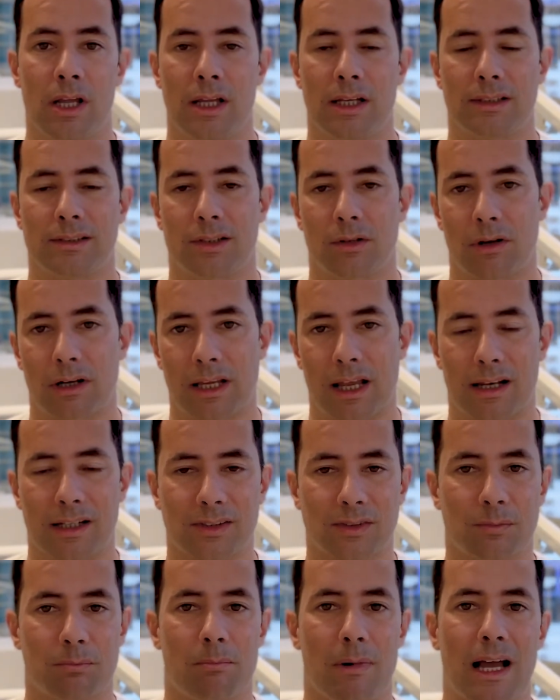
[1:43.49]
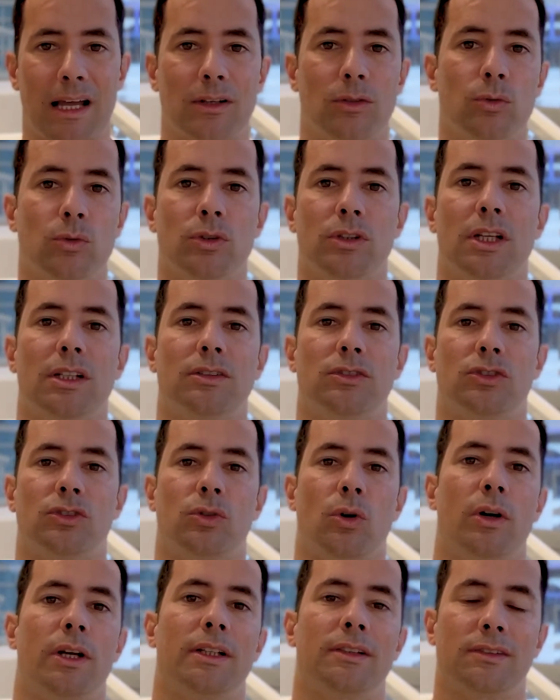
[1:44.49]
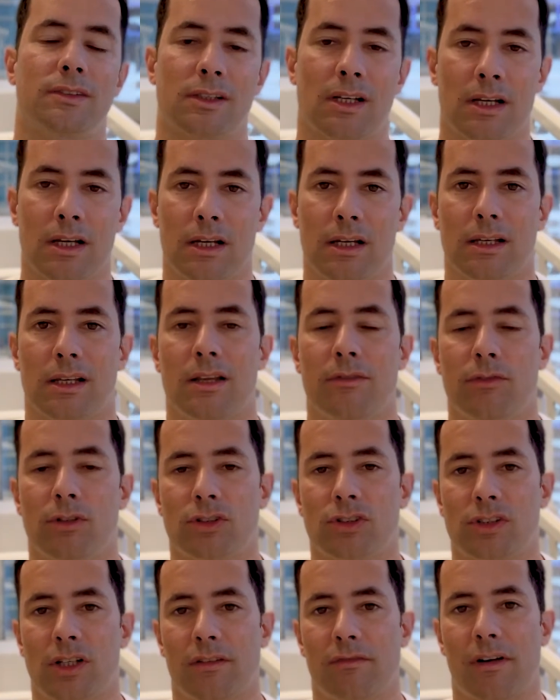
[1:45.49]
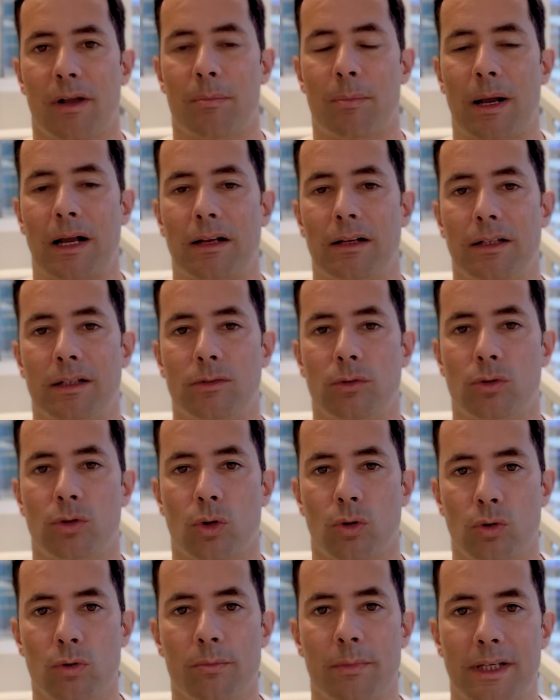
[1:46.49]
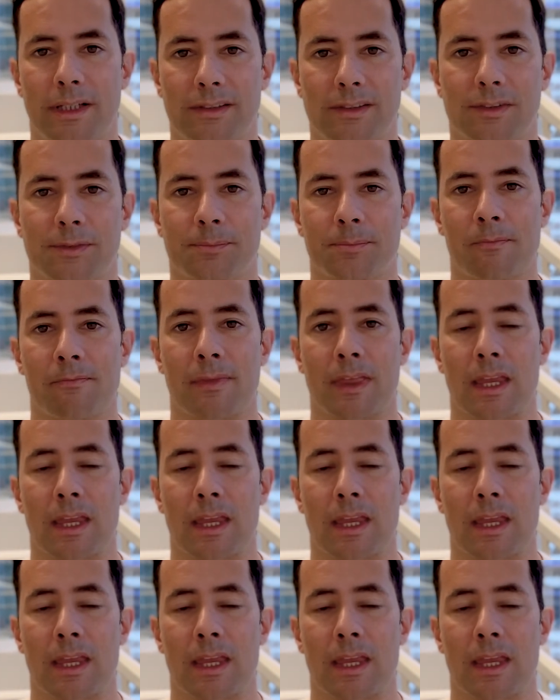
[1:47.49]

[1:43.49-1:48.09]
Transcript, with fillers: que são aquelas manutenções que você vai pagando todo mês.